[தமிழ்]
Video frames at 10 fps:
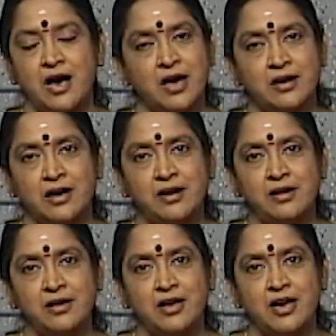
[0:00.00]
ஆனால்
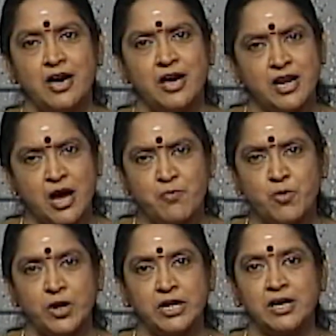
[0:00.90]

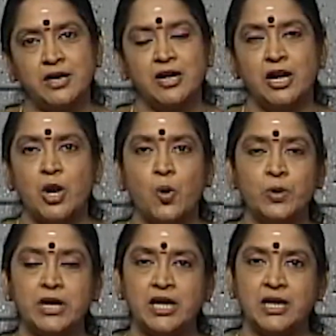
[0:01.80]
நம்முடைய
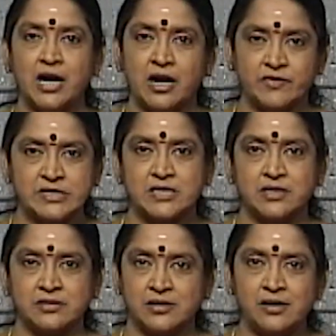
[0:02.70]
லௌகீக
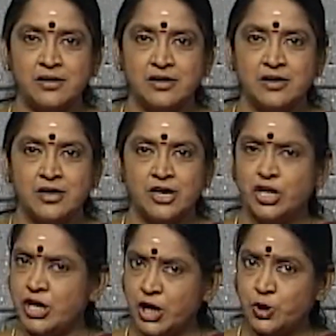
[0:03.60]
அவசரத்தில்
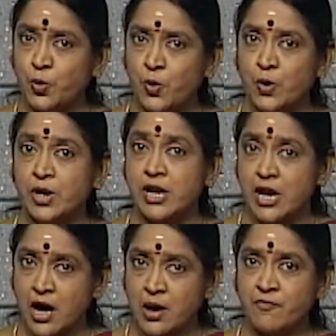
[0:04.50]
ஏதோ
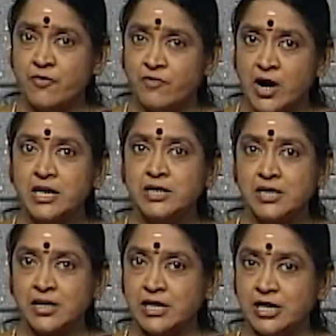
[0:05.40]
நாம்
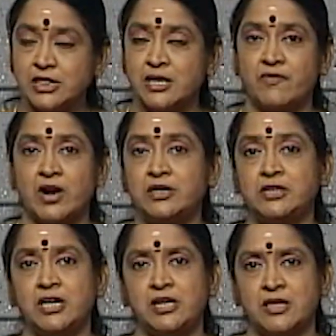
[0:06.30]
வாழுகிற இந்த
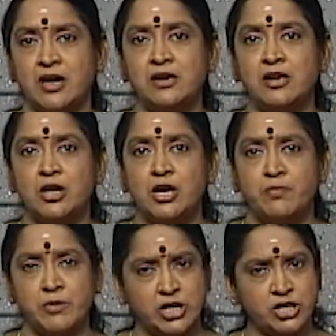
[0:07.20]
வாழ்க்கைதான்
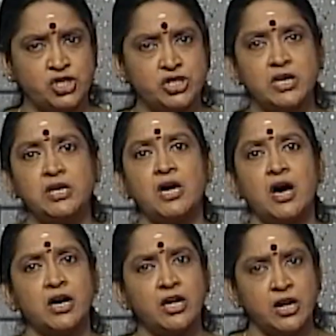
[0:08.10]

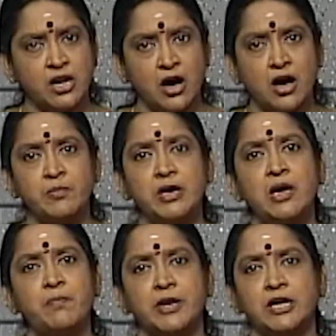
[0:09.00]
மிகச்சரியாக நாமே
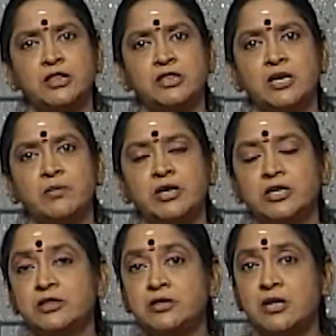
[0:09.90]
பிரயத்தனம்
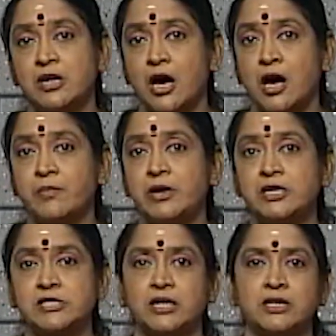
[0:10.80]
எடுத்து நாமே
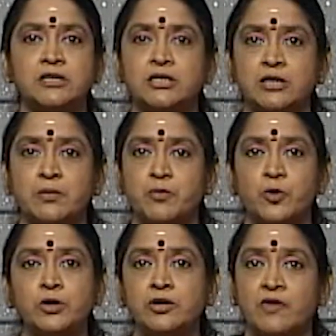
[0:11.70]
சட்டத்திட்டம்
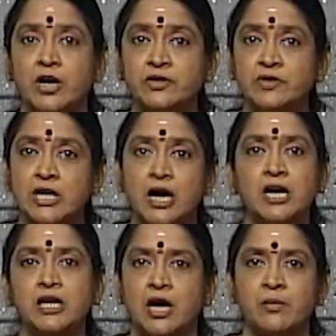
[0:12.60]
போட்டு
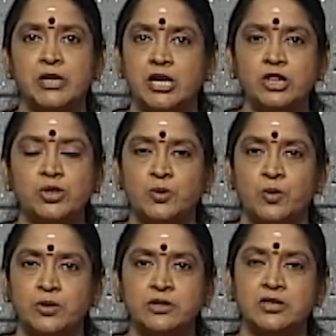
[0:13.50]
வாழுவதாக நாம் நினைத்து
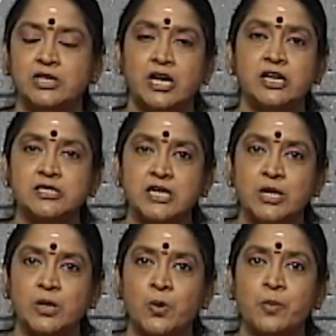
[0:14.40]
கொண்டு என்ன
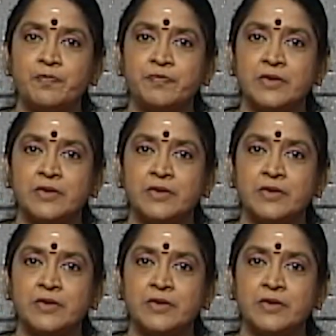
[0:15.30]
செய்கிறோம்